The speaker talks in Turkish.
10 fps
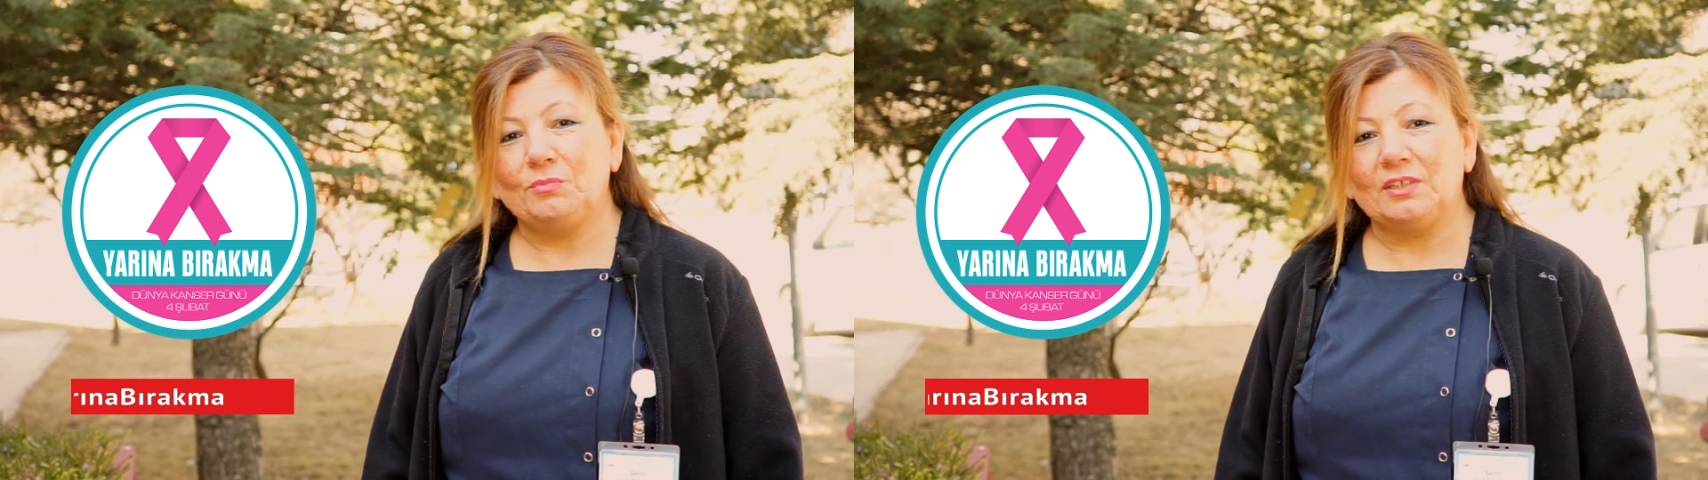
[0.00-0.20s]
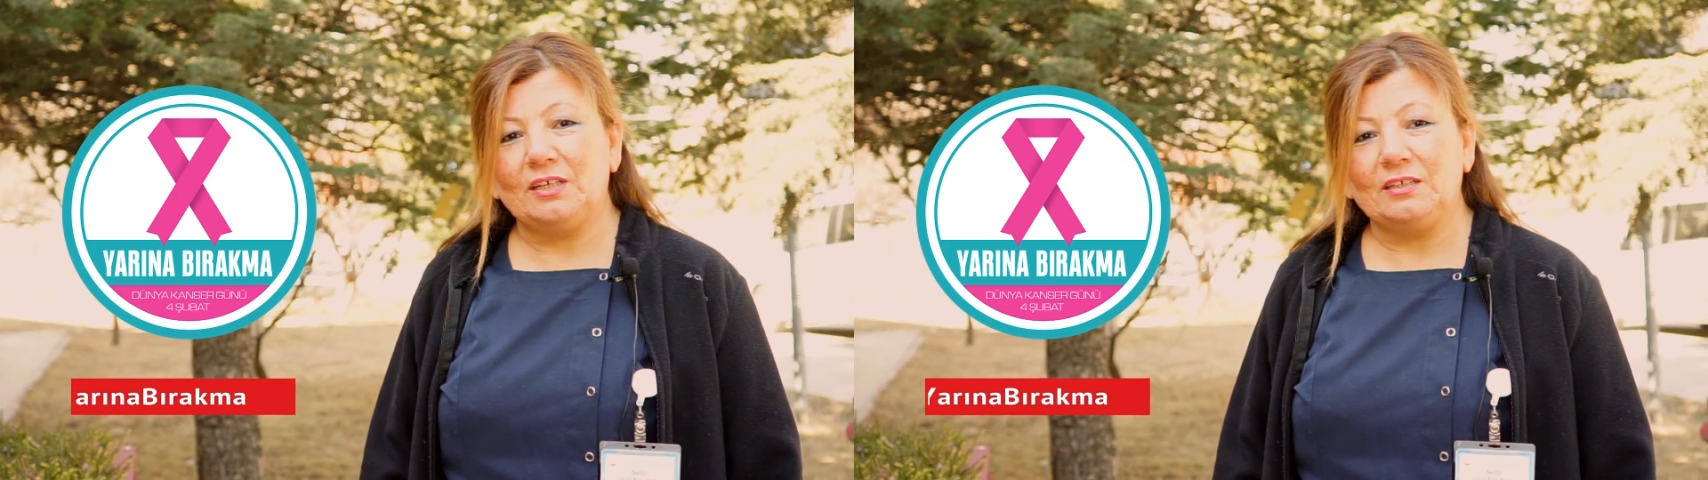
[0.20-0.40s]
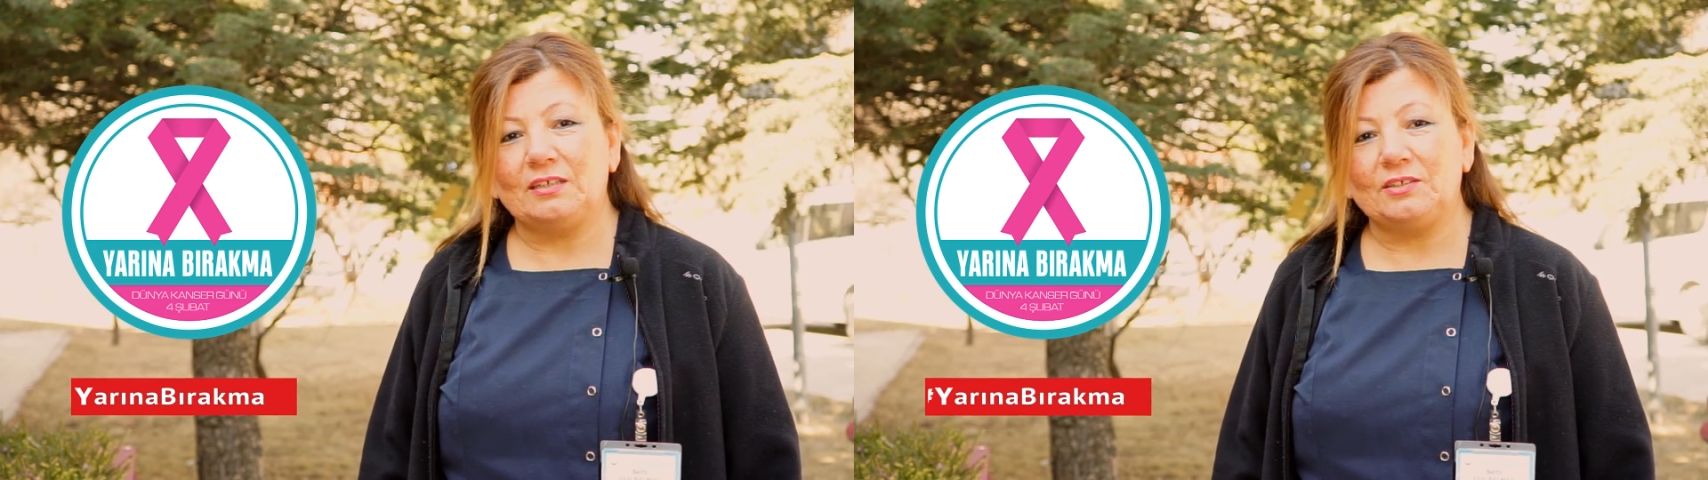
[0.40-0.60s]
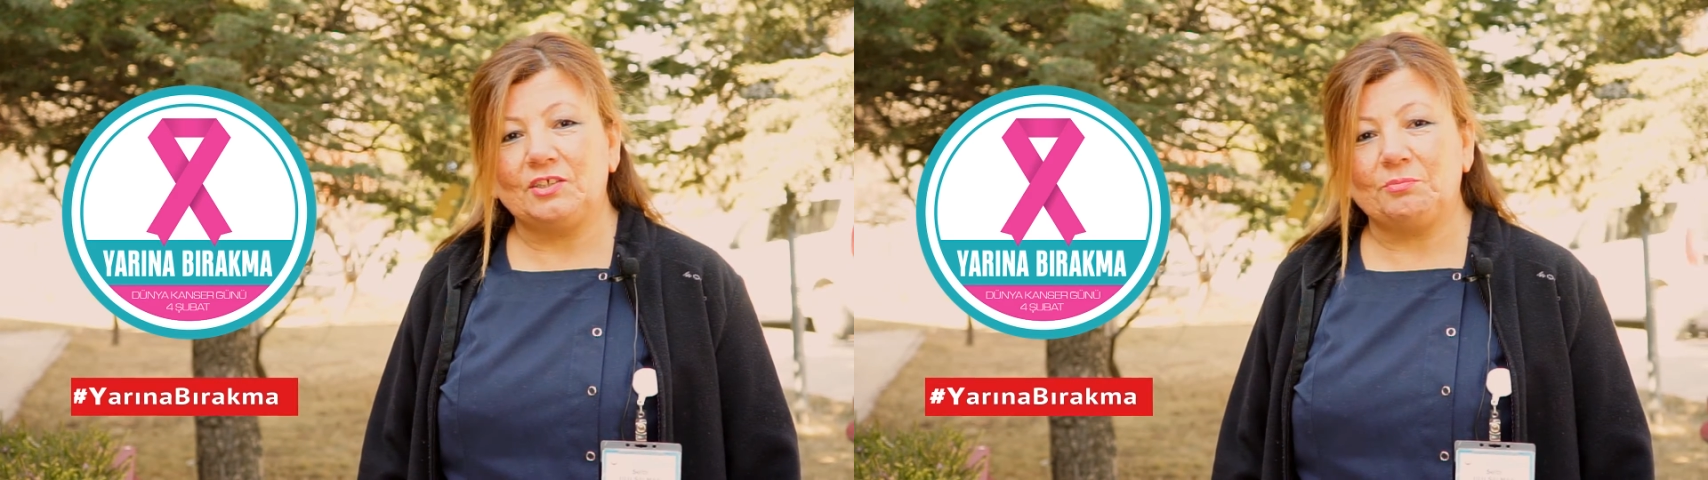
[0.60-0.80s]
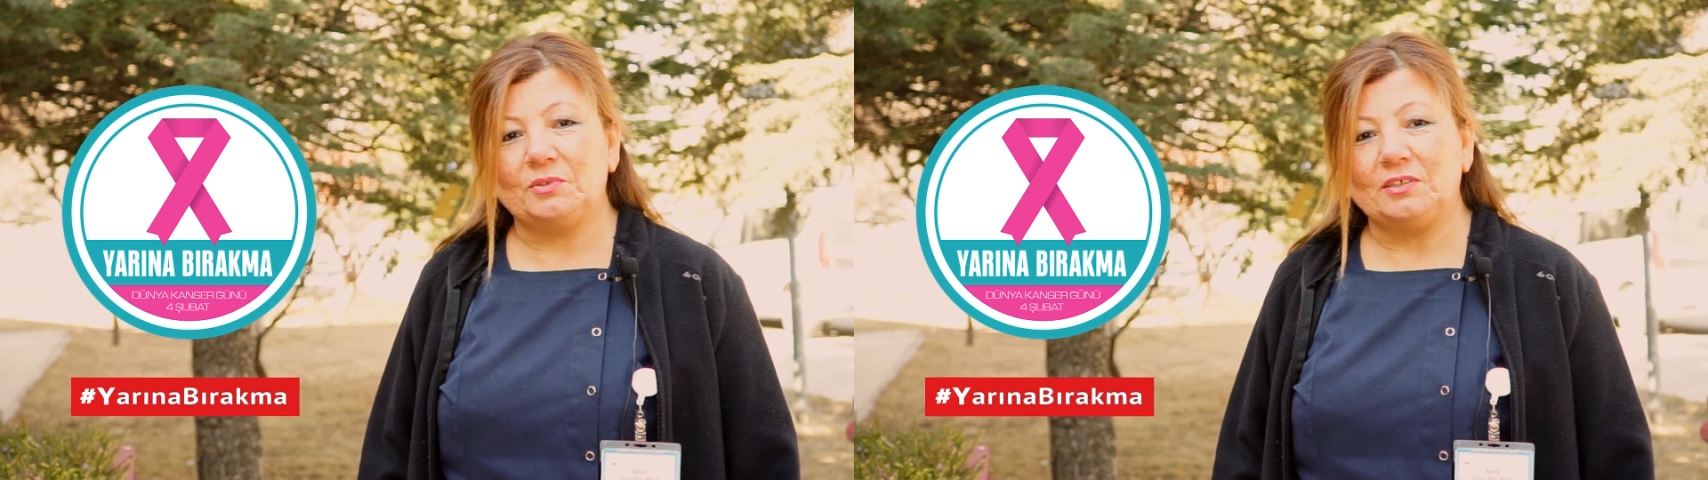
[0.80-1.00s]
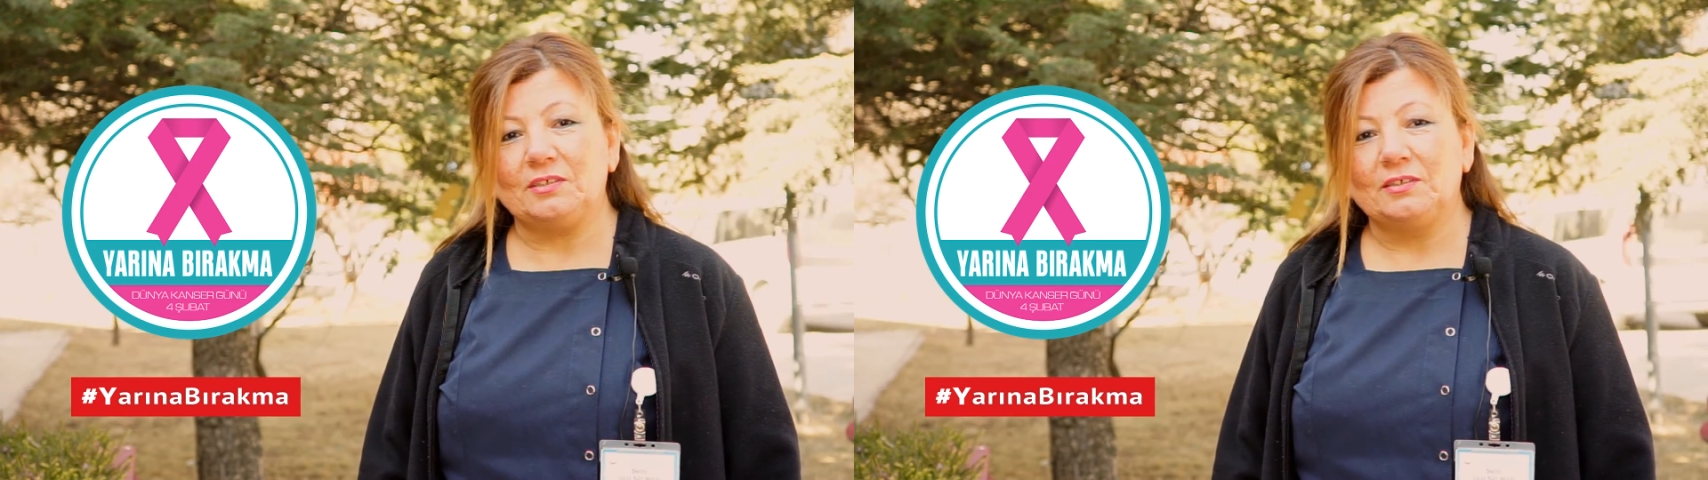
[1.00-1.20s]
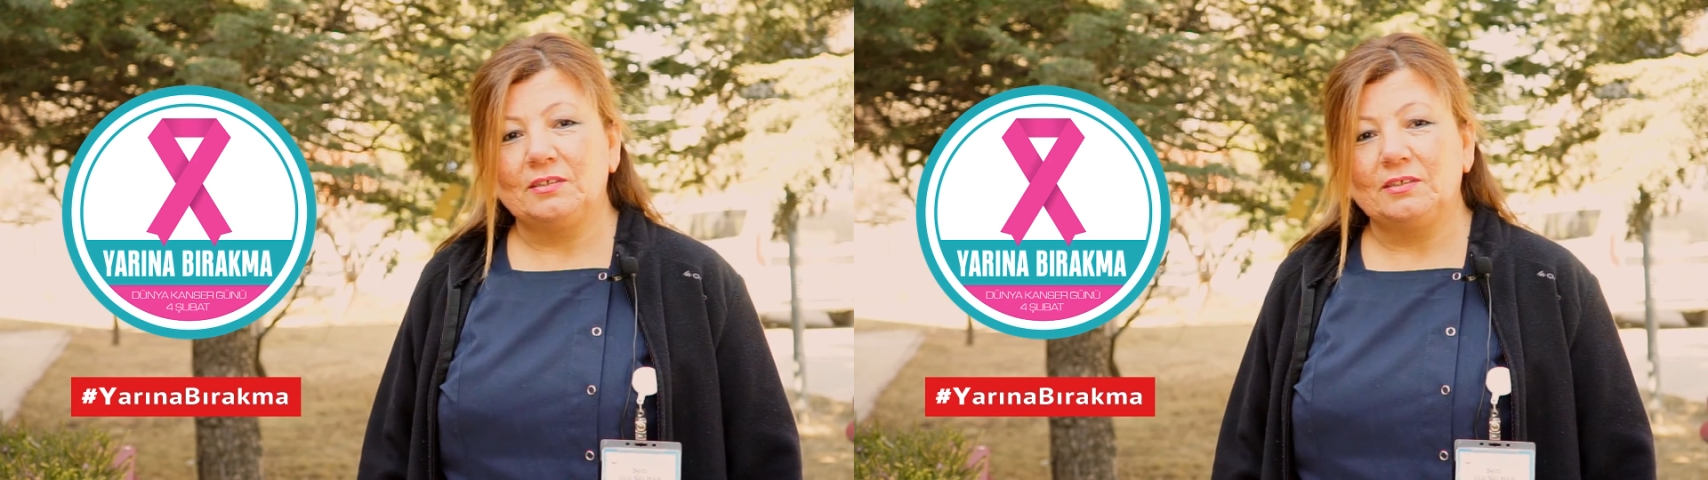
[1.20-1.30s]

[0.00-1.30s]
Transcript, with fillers: bana ikinci bir